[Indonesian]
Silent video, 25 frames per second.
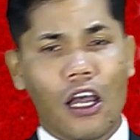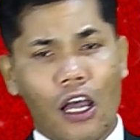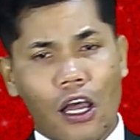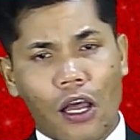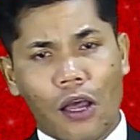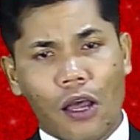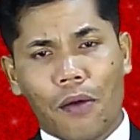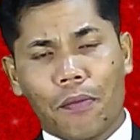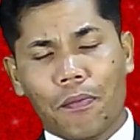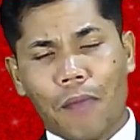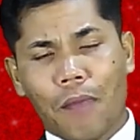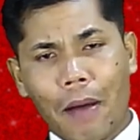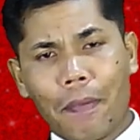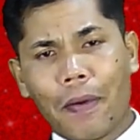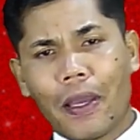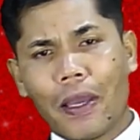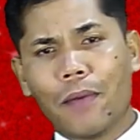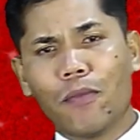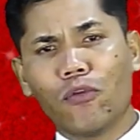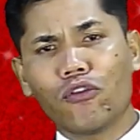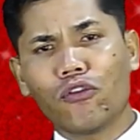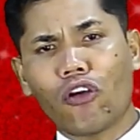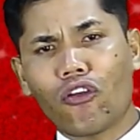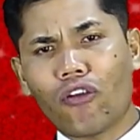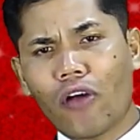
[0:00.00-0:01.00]
Bapak,
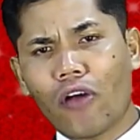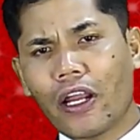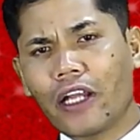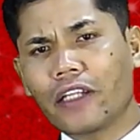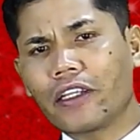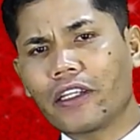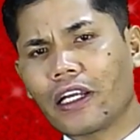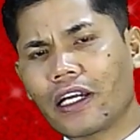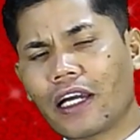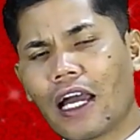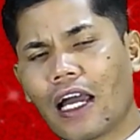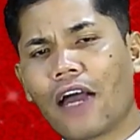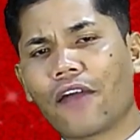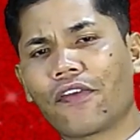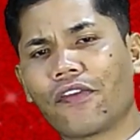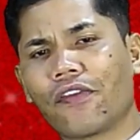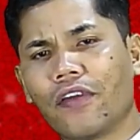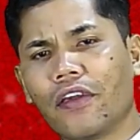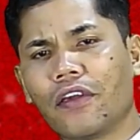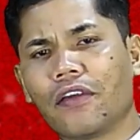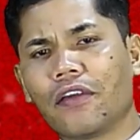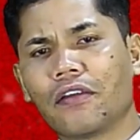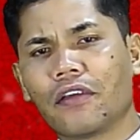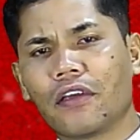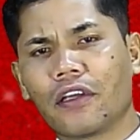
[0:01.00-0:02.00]
ibu, saudara yang terkasih,
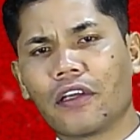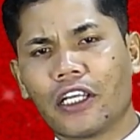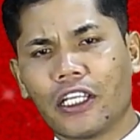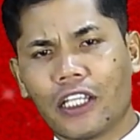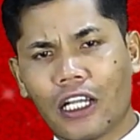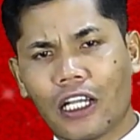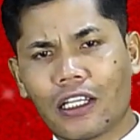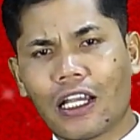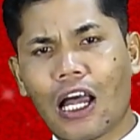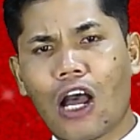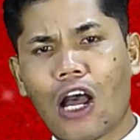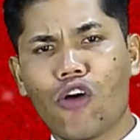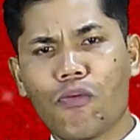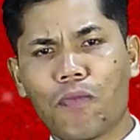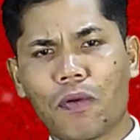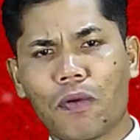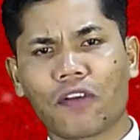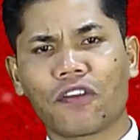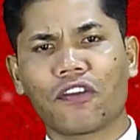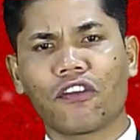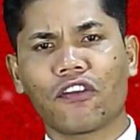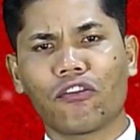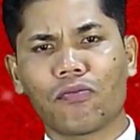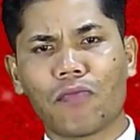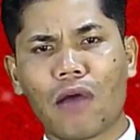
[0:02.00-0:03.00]
kita tahu
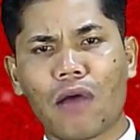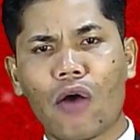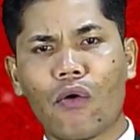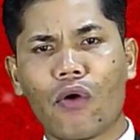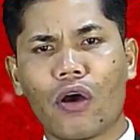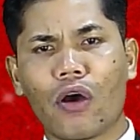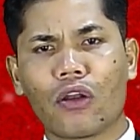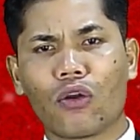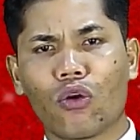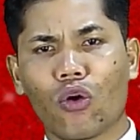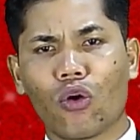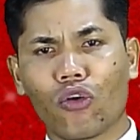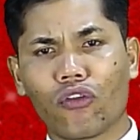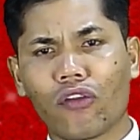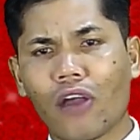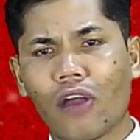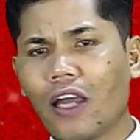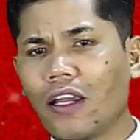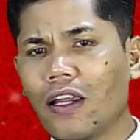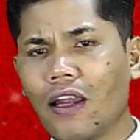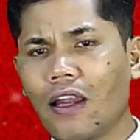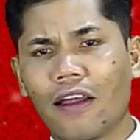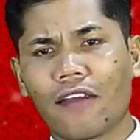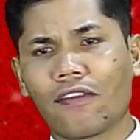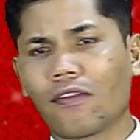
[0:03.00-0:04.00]
persis bahwa dosa
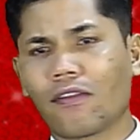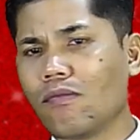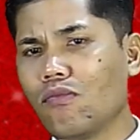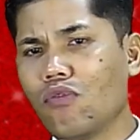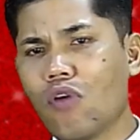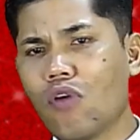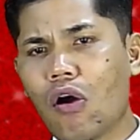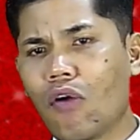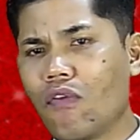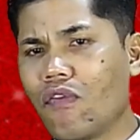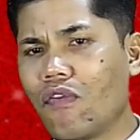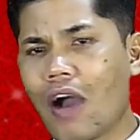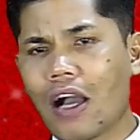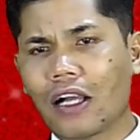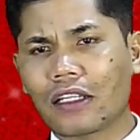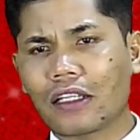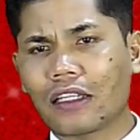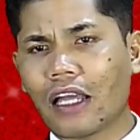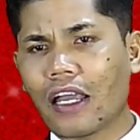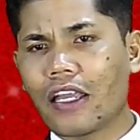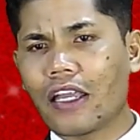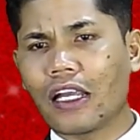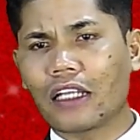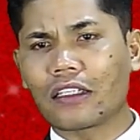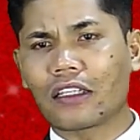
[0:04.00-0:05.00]
adalah sebuah
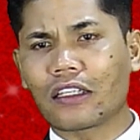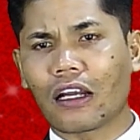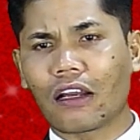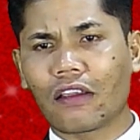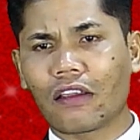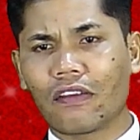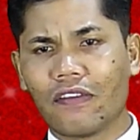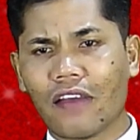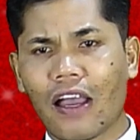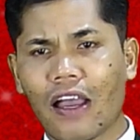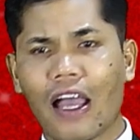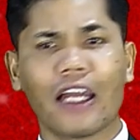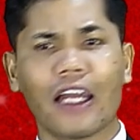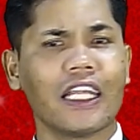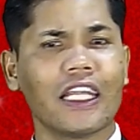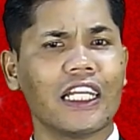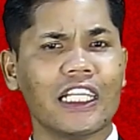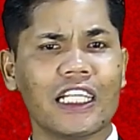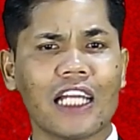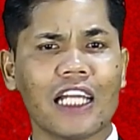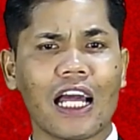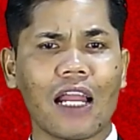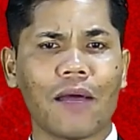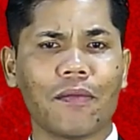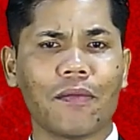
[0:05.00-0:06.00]
fakta yang terjadi di
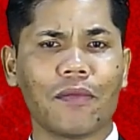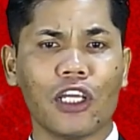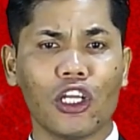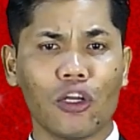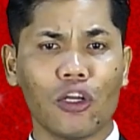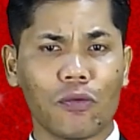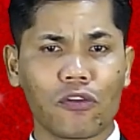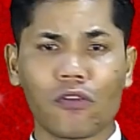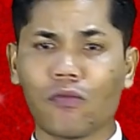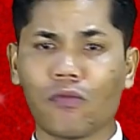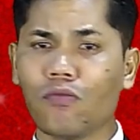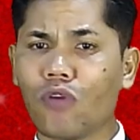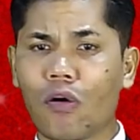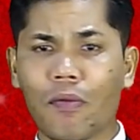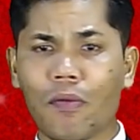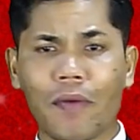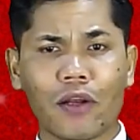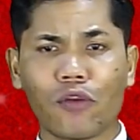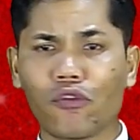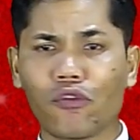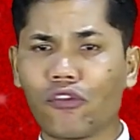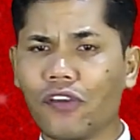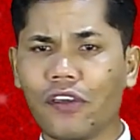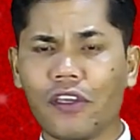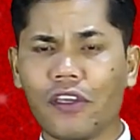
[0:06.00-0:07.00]
dalam hidup semua
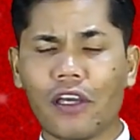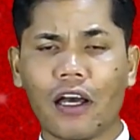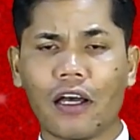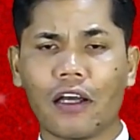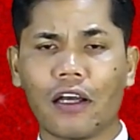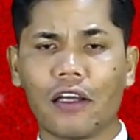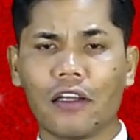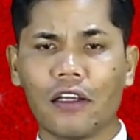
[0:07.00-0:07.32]
manusia